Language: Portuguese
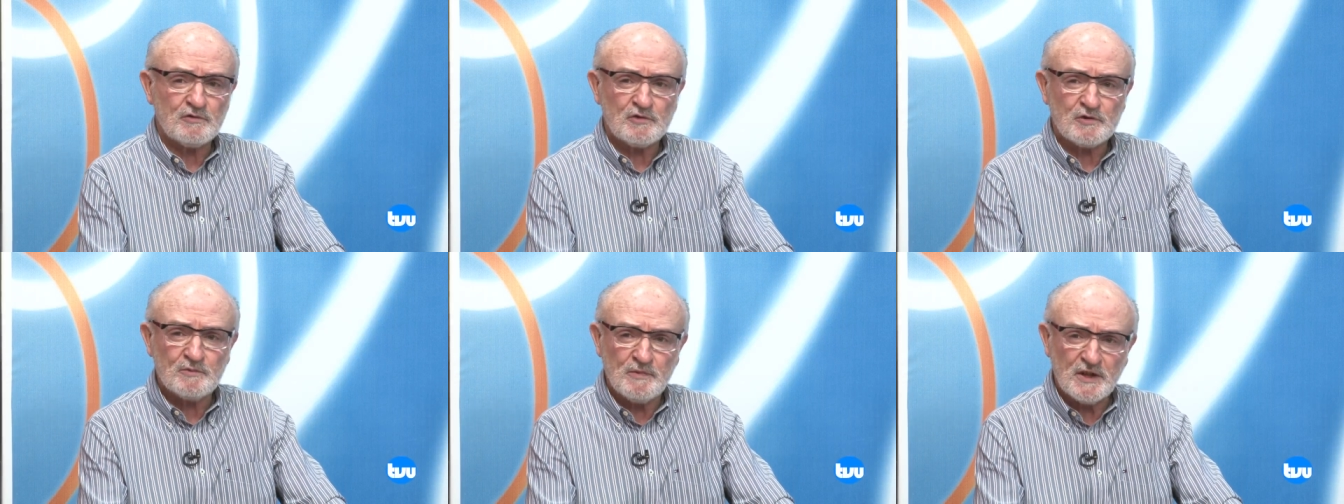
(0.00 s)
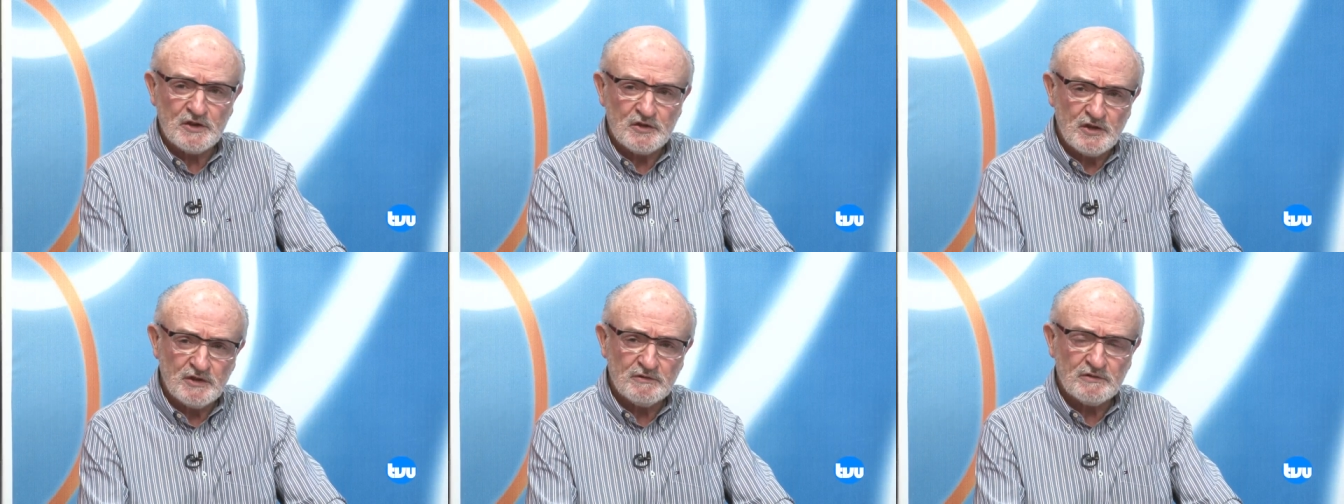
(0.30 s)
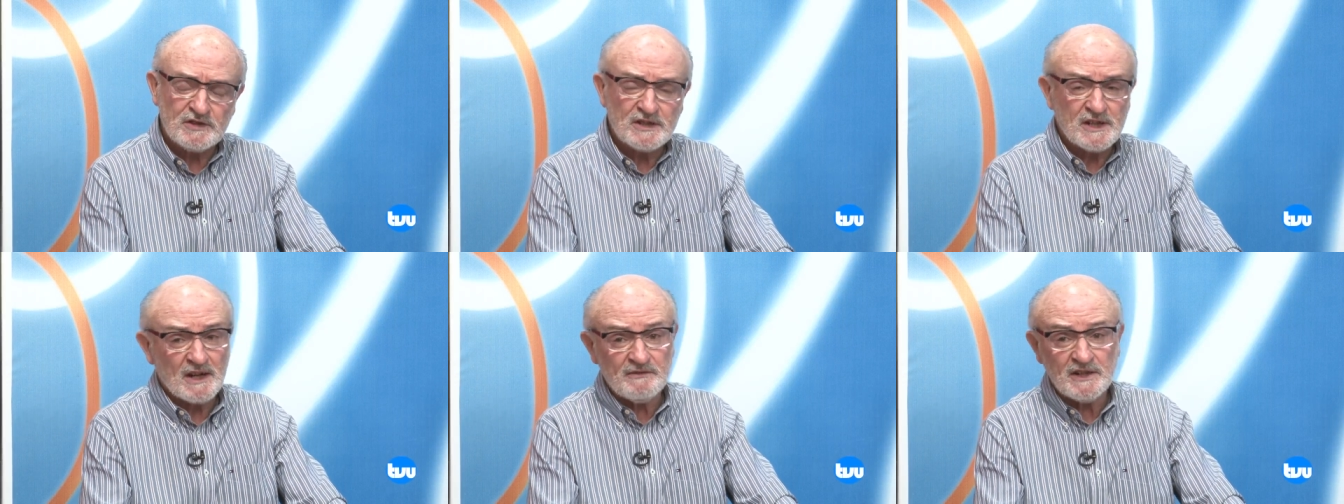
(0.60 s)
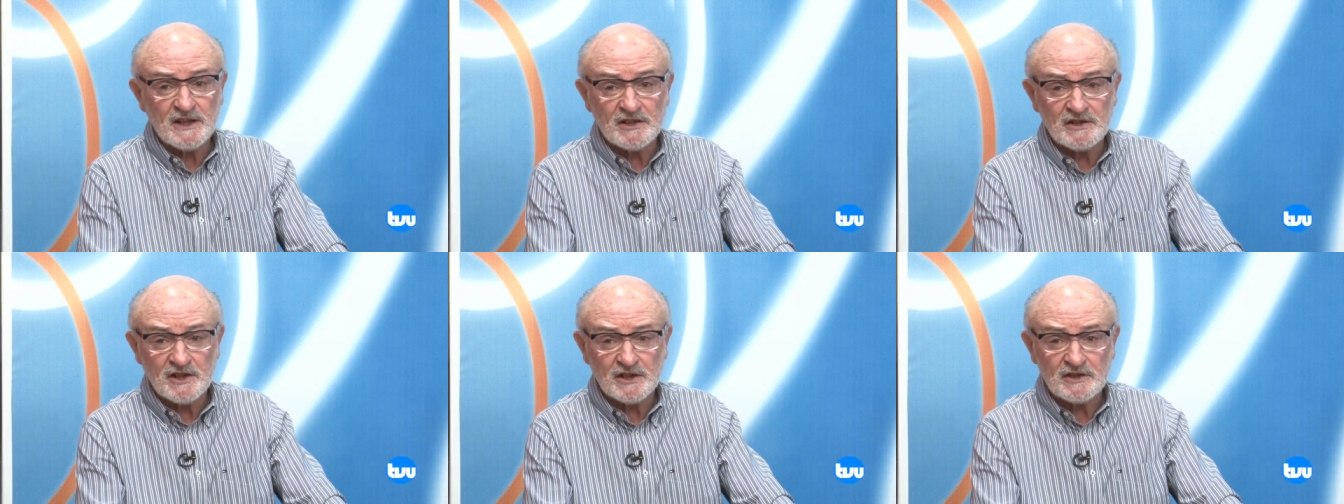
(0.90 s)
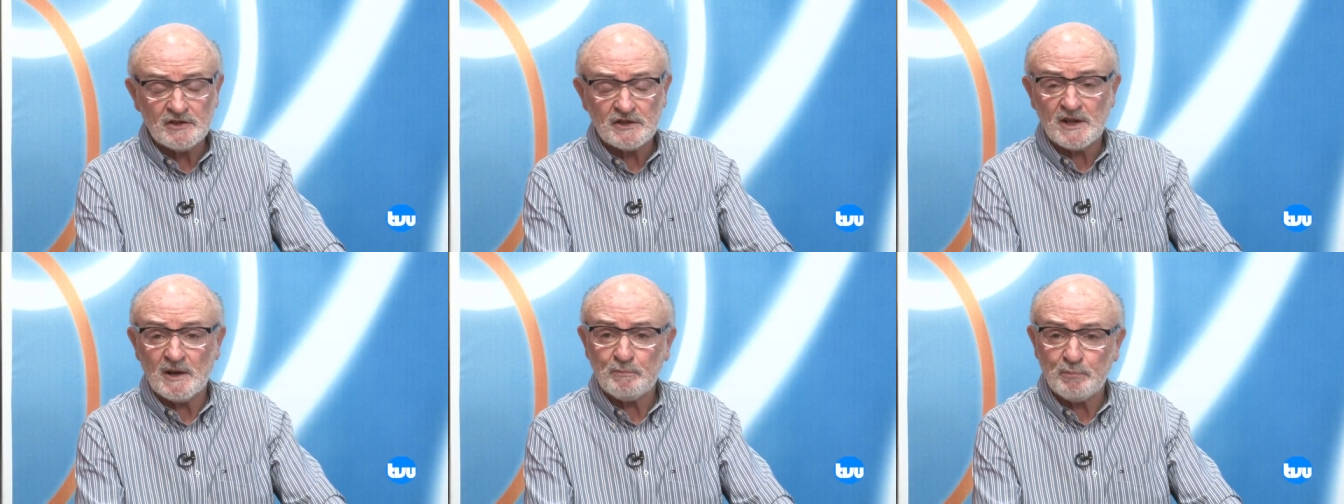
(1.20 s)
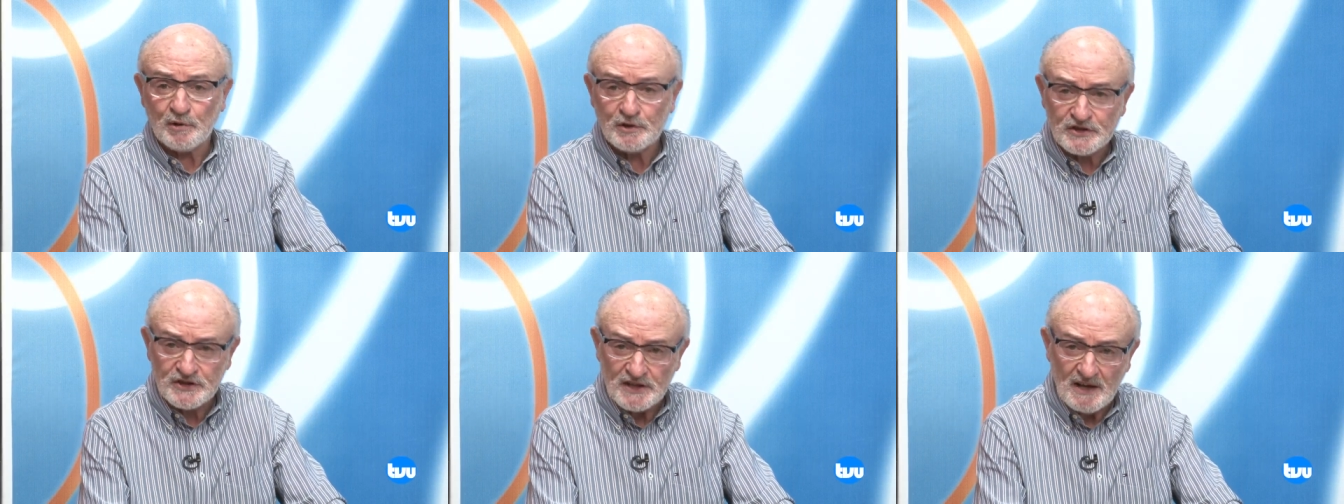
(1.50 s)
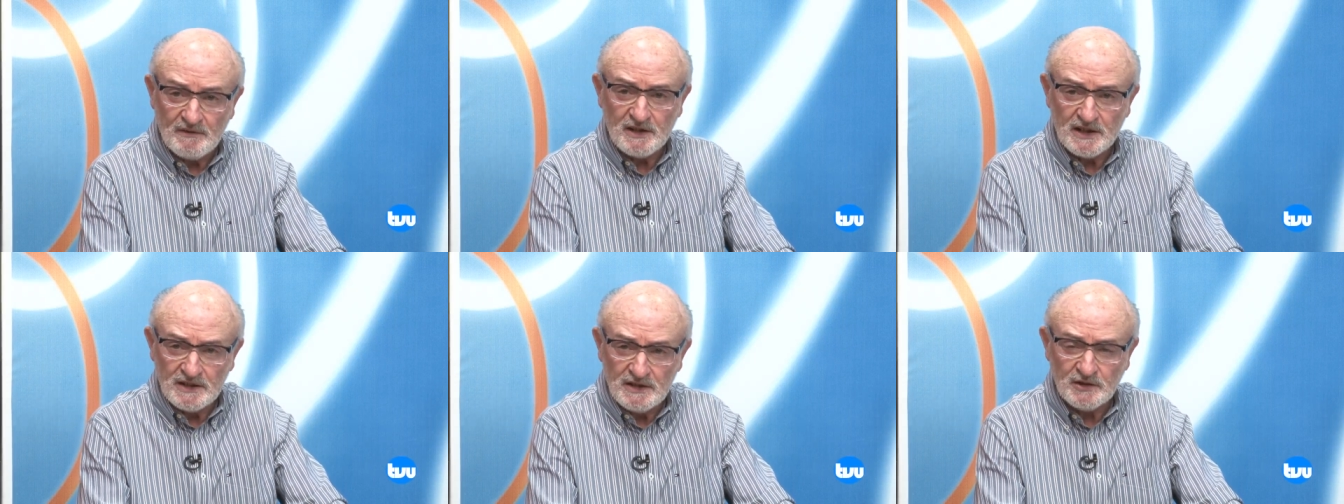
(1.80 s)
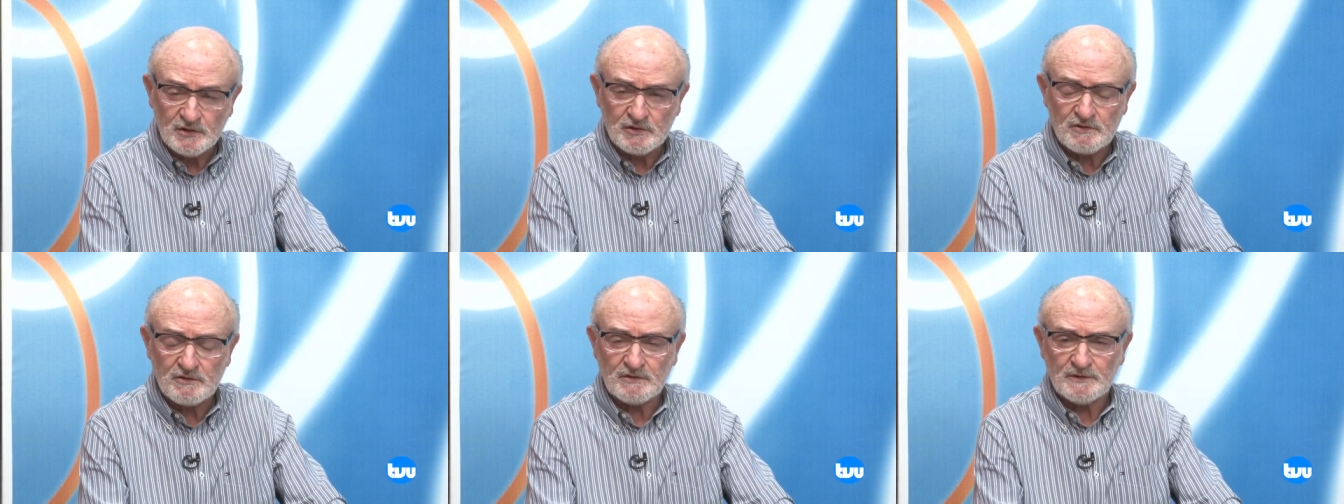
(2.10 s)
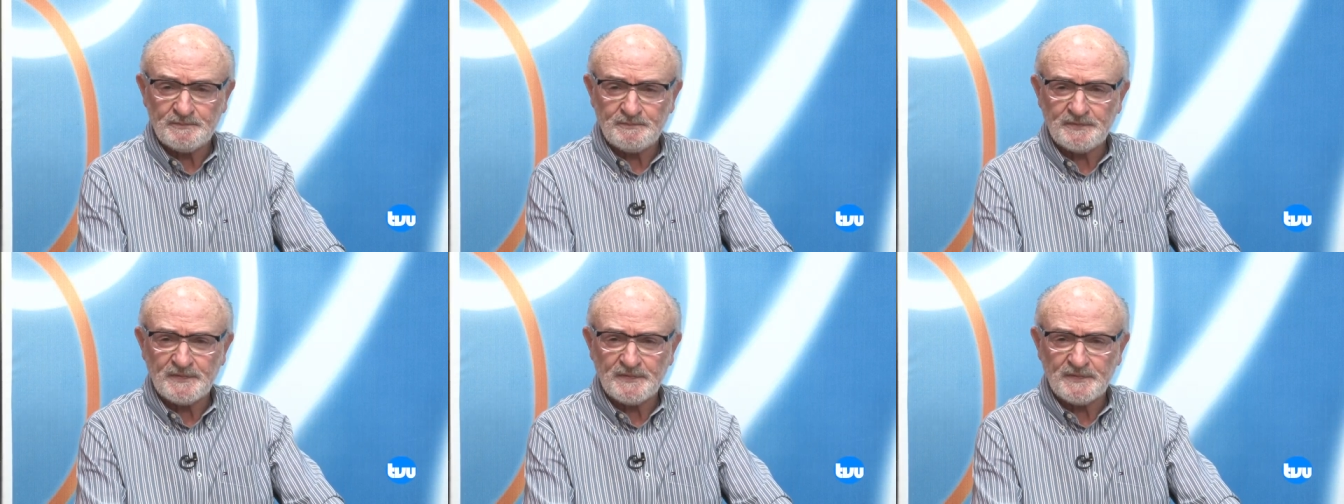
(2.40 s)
os bandidos, e havia gente que apostava nisso.